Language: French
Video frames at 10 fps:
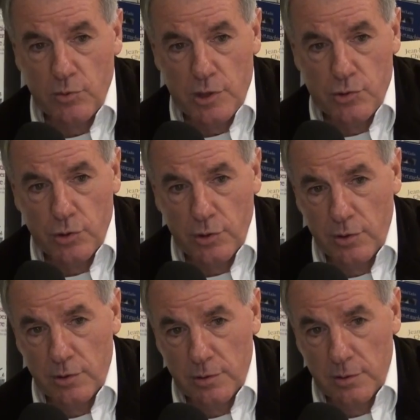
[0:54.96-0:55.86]
les jours que
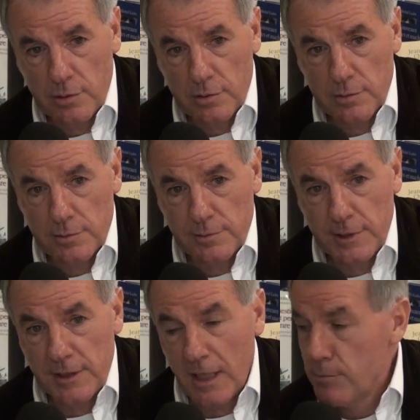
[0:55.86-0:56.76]
euh,
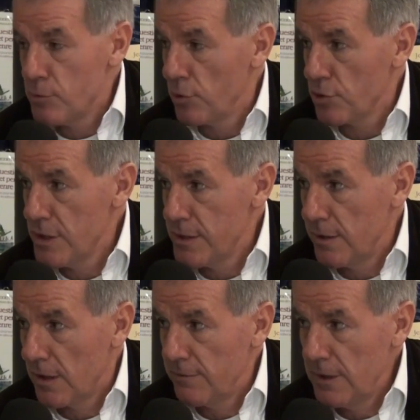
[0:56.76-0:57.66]
des drames surgissent
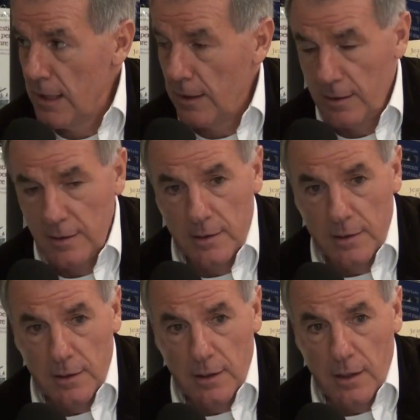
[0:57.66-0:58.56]
dans la ville.
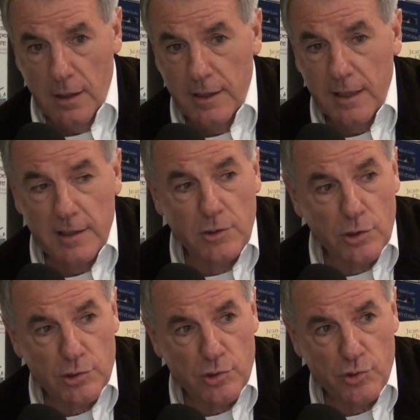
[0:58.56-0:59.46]
Les quartiers
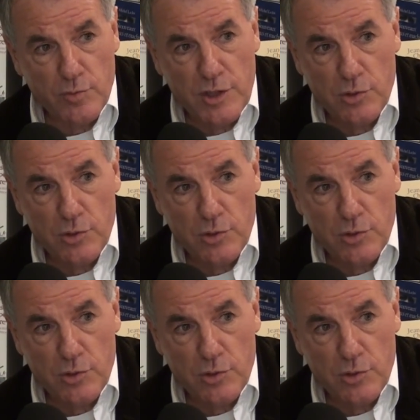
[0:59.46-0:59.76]
nord sont soumis